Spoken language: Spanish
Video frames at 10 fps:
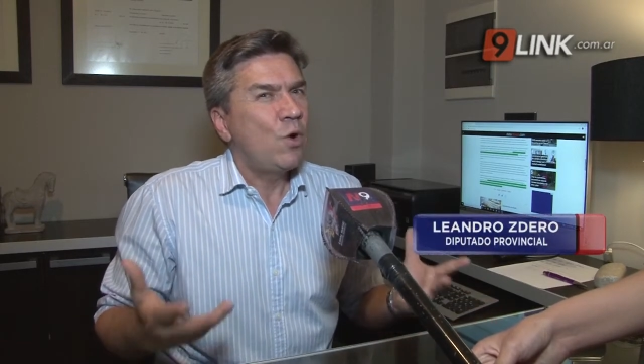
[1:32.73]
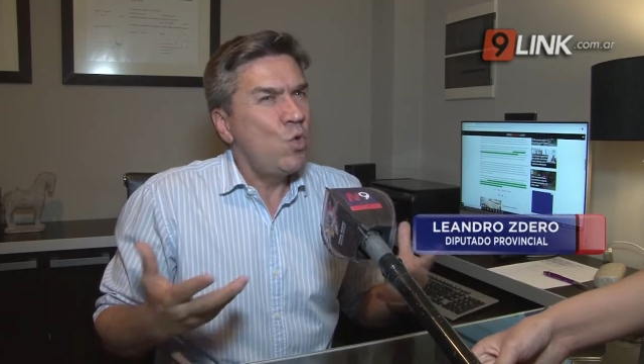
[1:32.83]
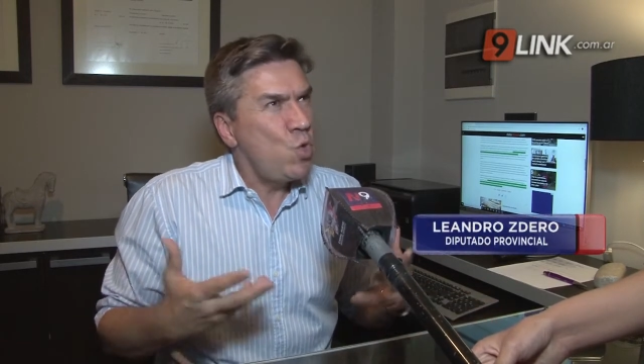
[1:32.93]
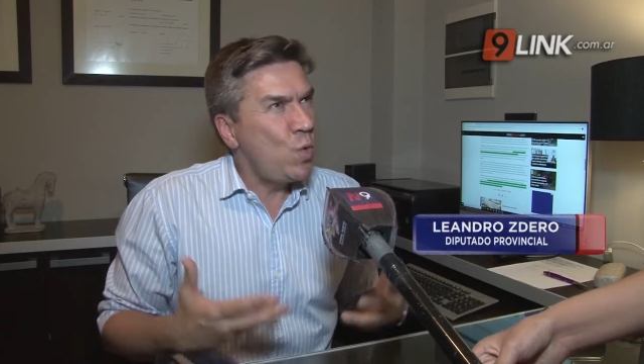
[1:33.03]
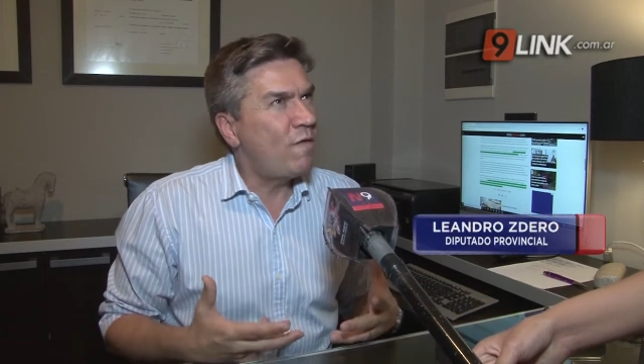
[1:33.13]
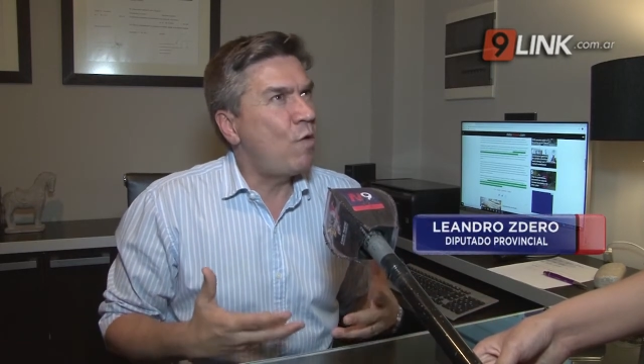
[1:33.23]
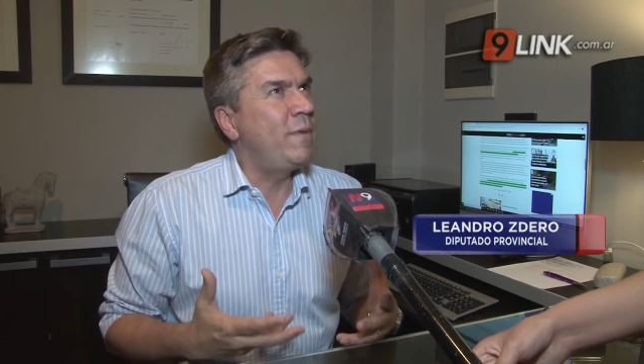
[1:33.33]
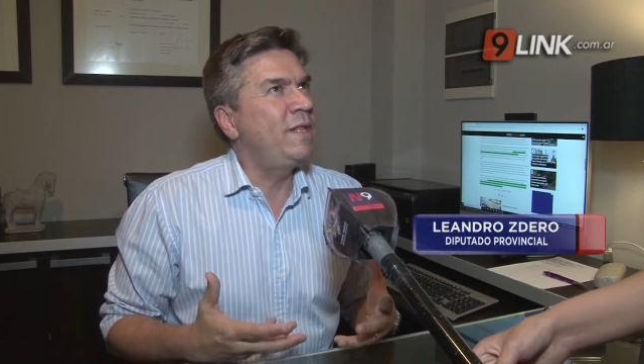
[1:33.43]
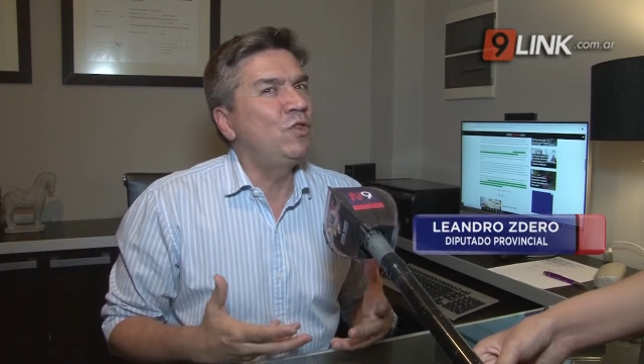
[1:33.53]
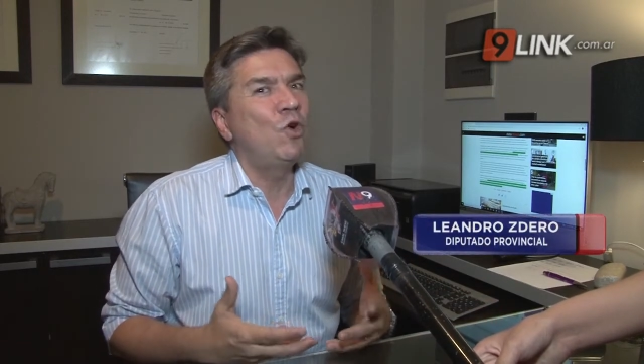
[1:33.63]
un nuevo
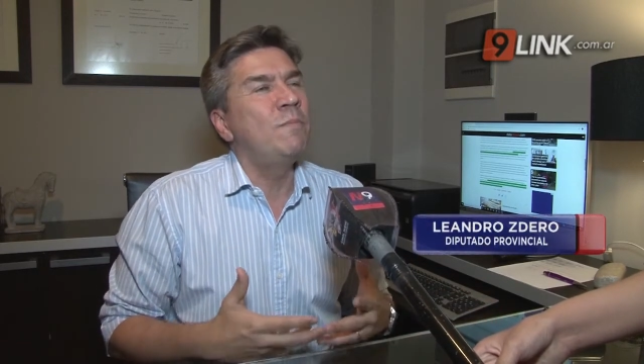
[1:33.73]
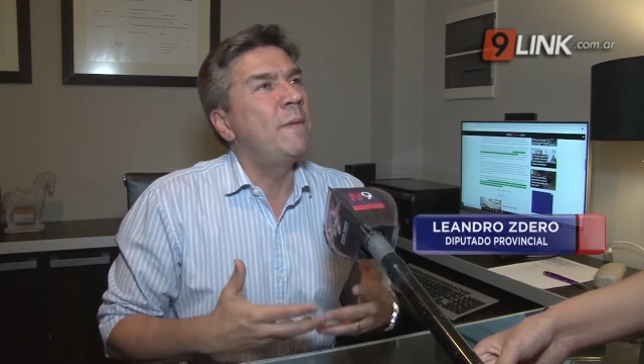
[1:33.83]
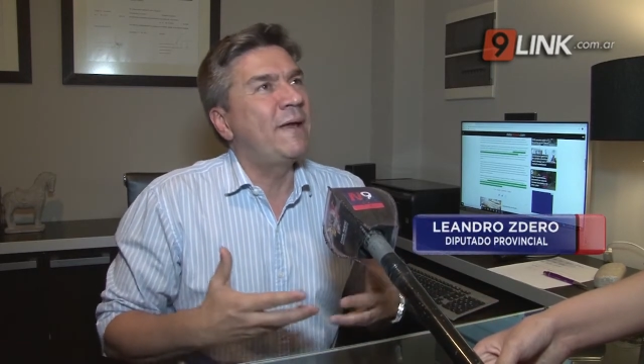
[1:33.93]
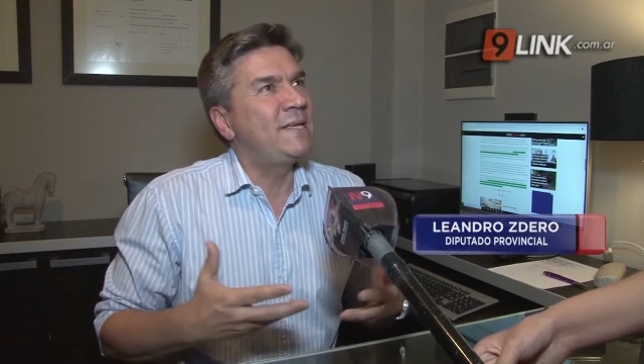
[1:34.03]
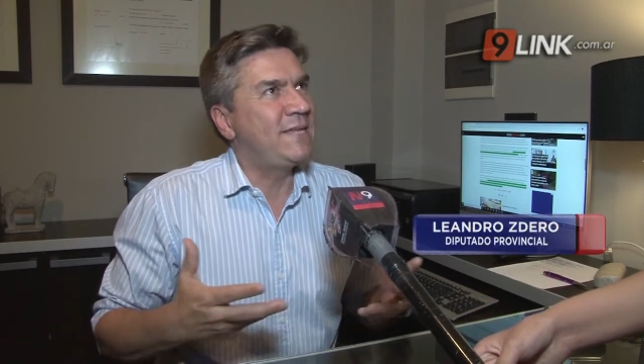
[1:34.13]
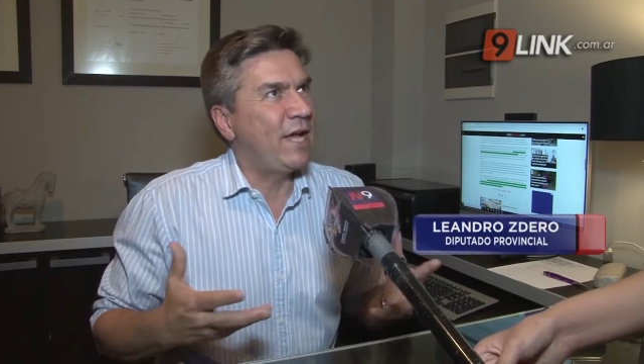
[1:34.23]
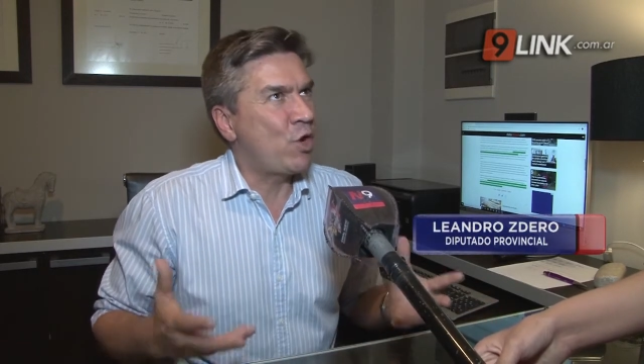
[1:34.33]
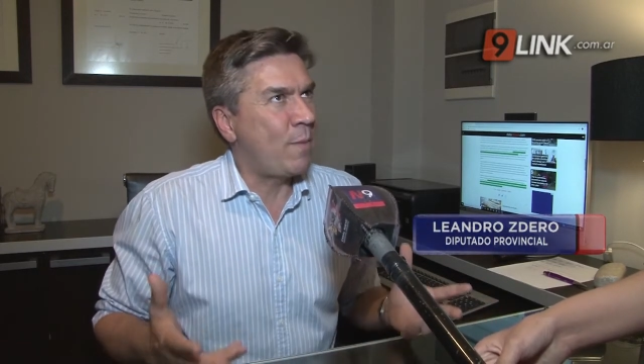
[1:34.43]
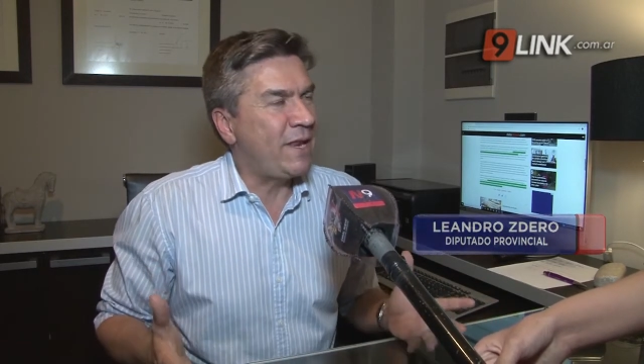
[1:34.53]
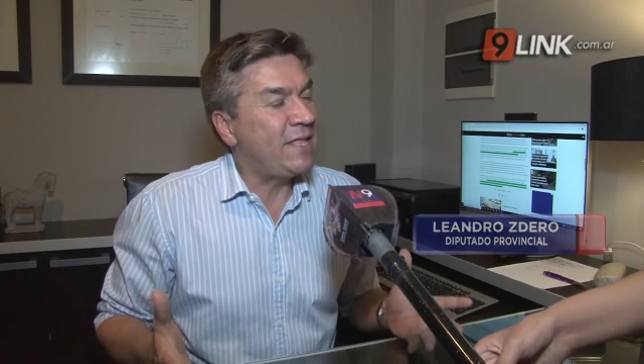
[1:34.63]
aumento me parece
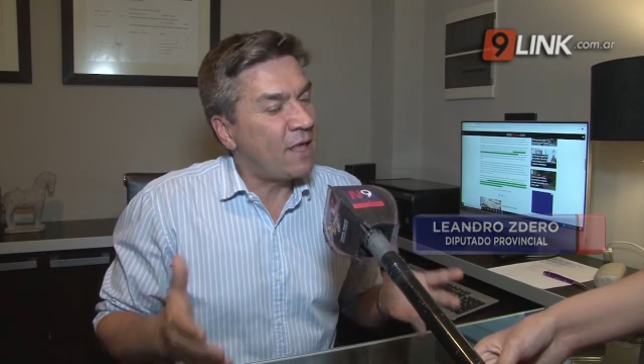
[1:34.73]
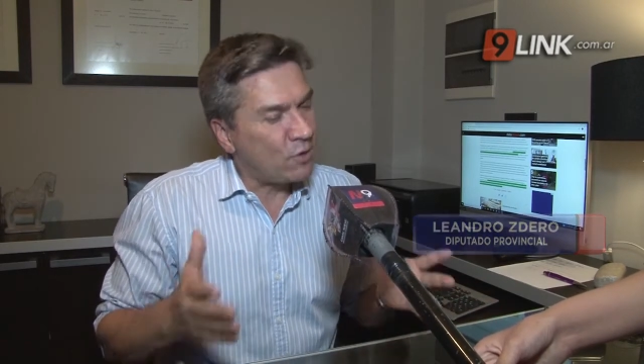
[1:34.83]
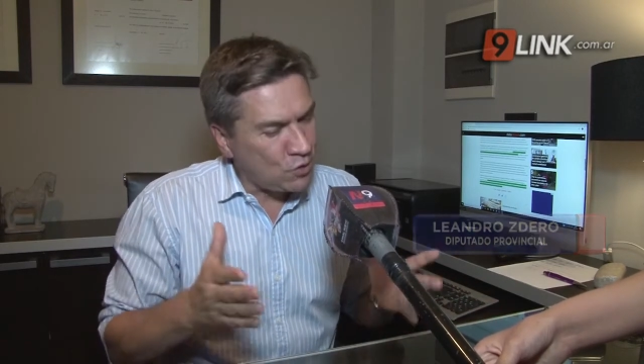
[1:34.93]
que no amerita.